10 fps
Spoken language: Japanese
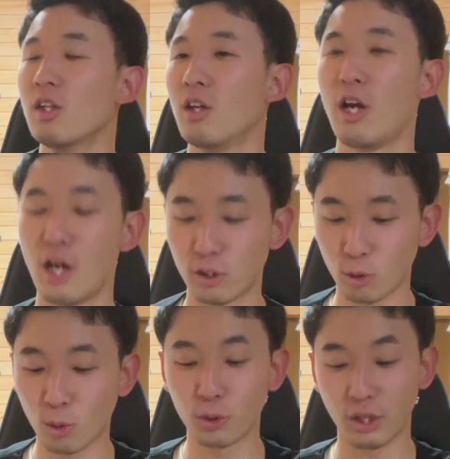えー、と
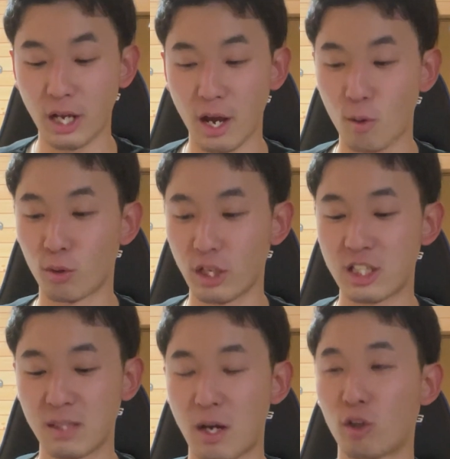いうことでね、このね、
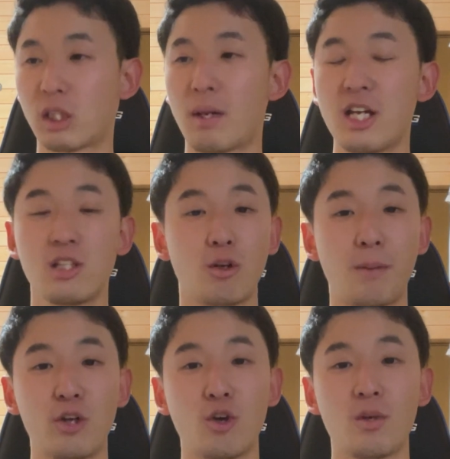千葉ロッテマリーンズの
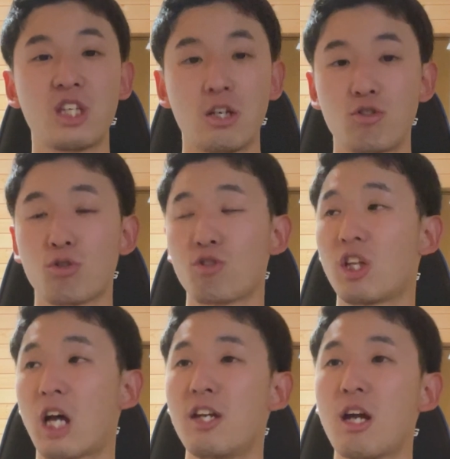ペルドモ選手、そし
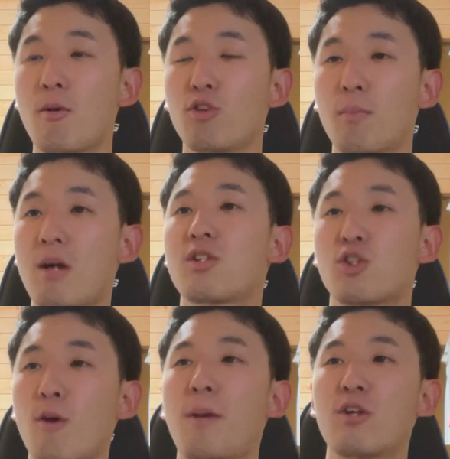て
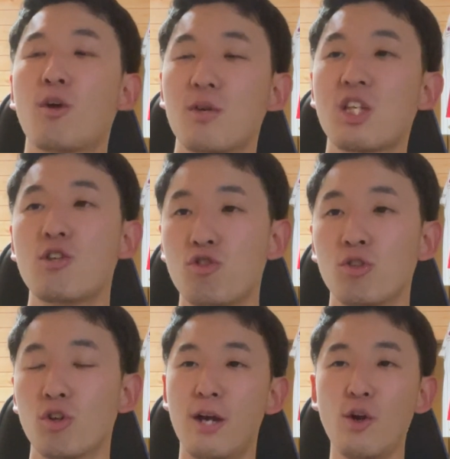ダイヤモンドバックスのペルドモ選
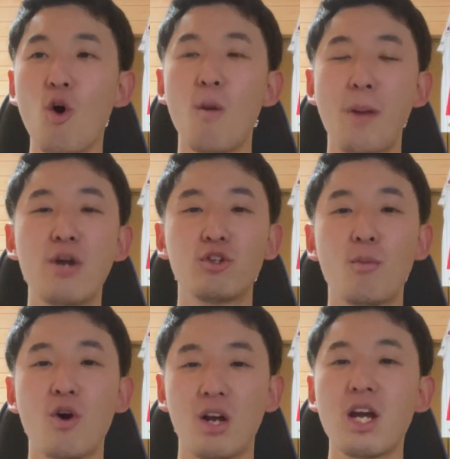手、両
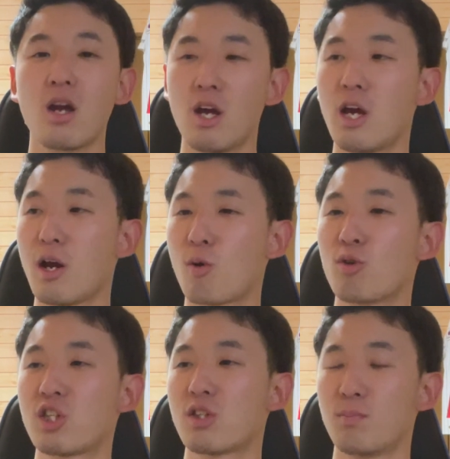ペルドモがね、えー、
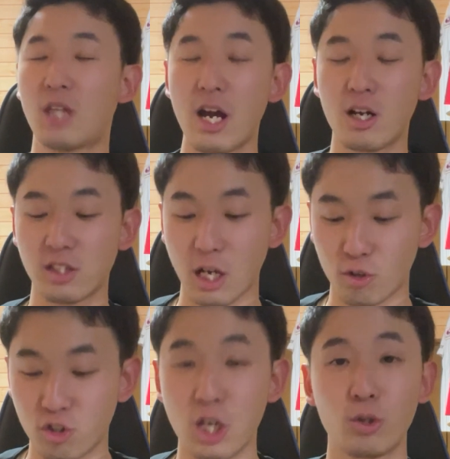今シーズン大活
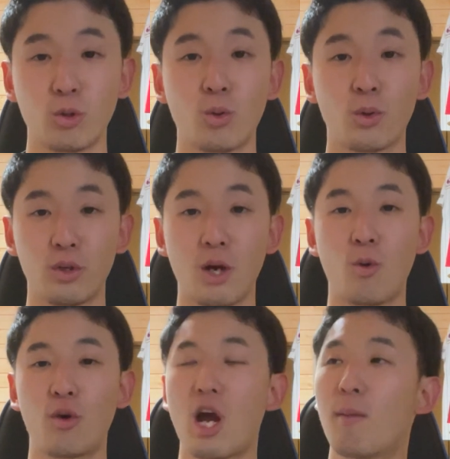躍しているということで、
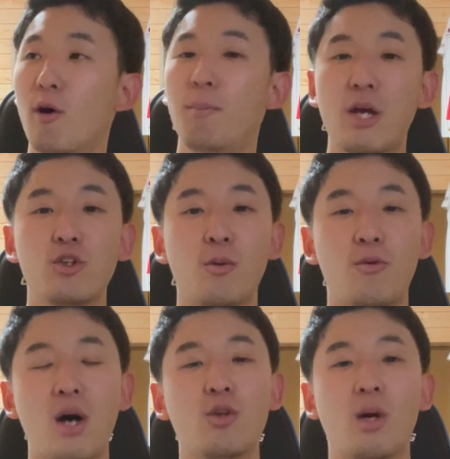これはもう
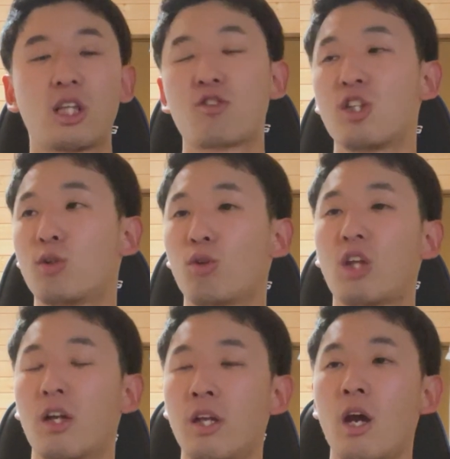ペルドモファンの私にとっ
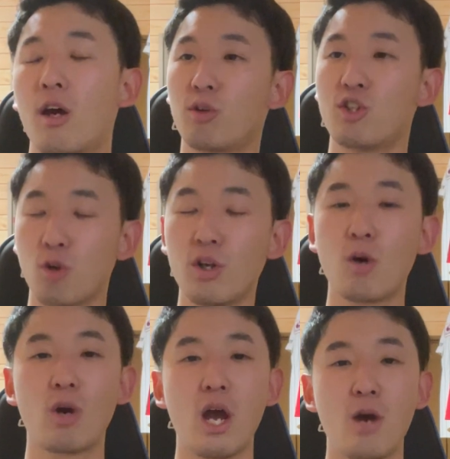たらね、非常に
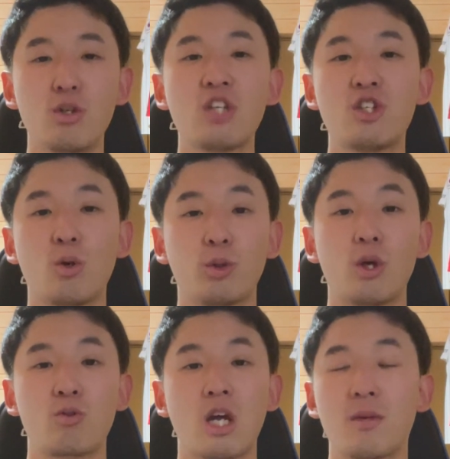これ嬉しいこと
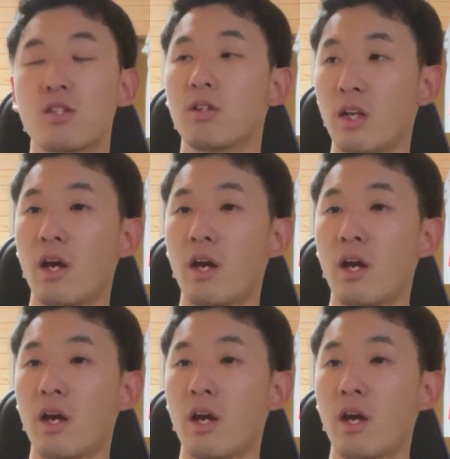でございますんでね、